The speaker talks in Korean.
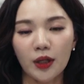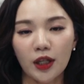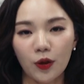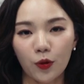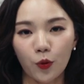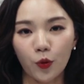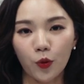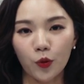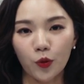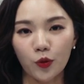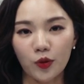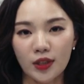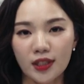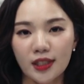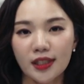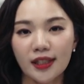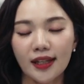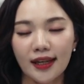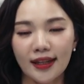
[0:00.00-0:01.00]
있고 또
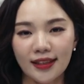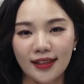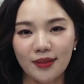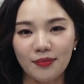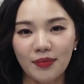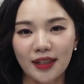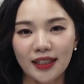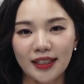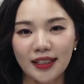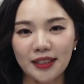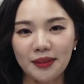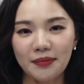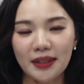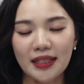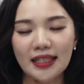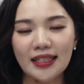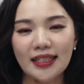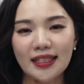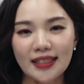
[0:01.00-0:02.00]
리스크가 있는 만큼
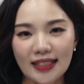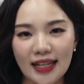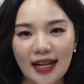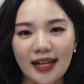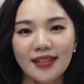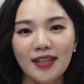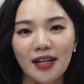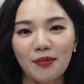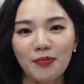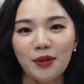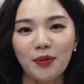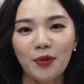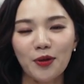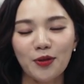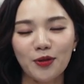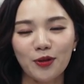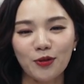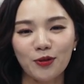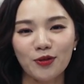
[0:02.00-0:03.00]
잘
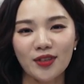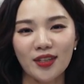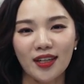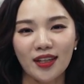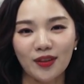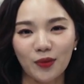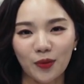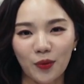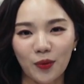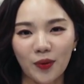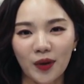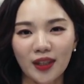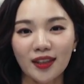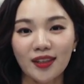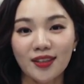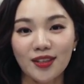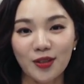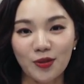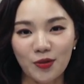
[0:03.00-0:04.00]
살피면서 투자 또
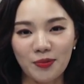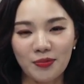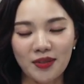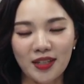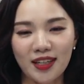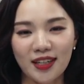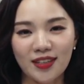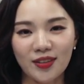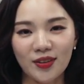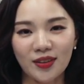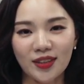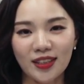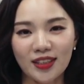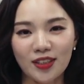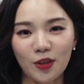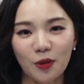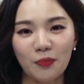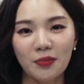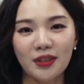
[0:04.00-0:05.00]
한개차주 입장에서는
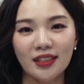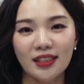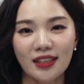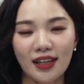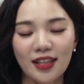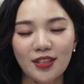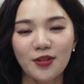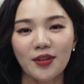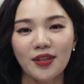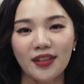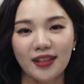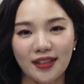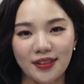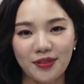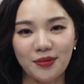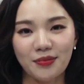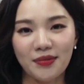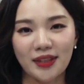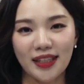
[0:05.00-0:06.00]
접근을
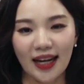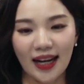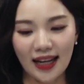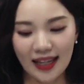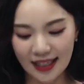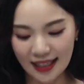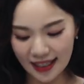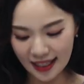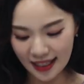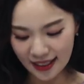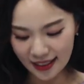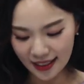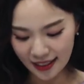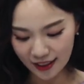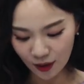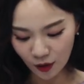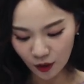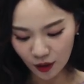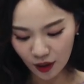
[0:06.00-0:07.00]
하셔야겠습니다. 자
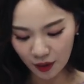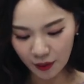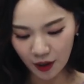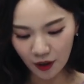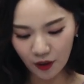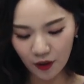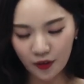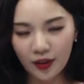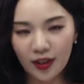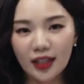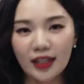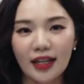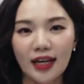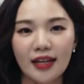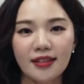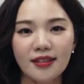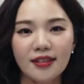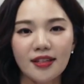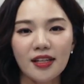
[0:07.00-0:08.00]
그렇다면
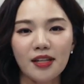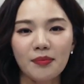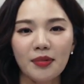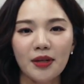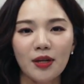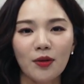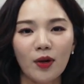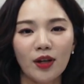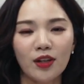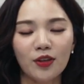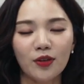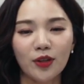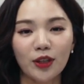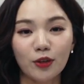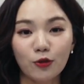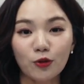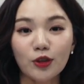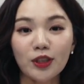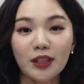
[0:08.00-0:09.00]
SLB에
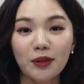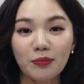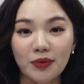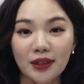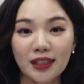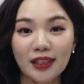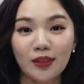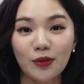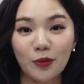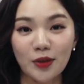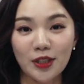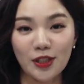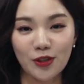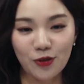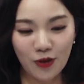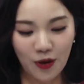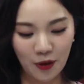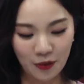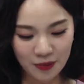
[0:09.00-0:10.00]
관련된 꿀팁들 놓칠
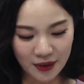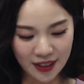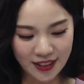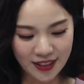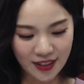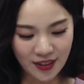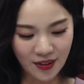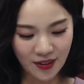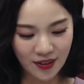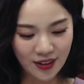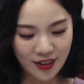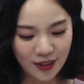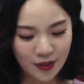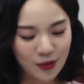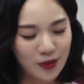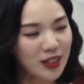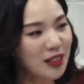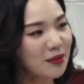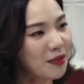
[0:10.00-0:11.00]
수가 없겠죠?
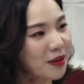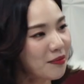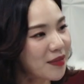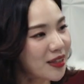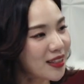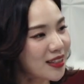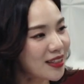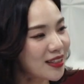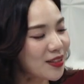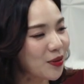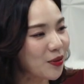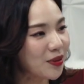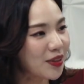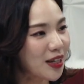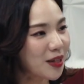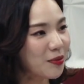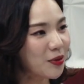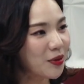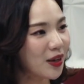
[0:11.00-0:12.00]
꿀팁 한마디씩
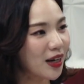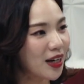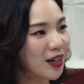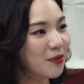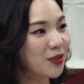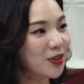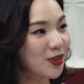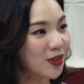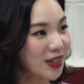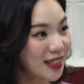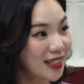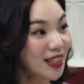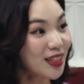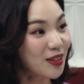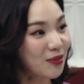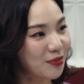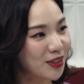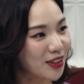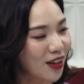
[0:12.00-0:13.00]
정리해볼까요? 먼저
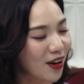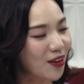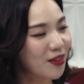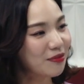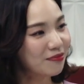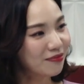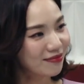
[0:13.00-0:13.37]
이사님부터.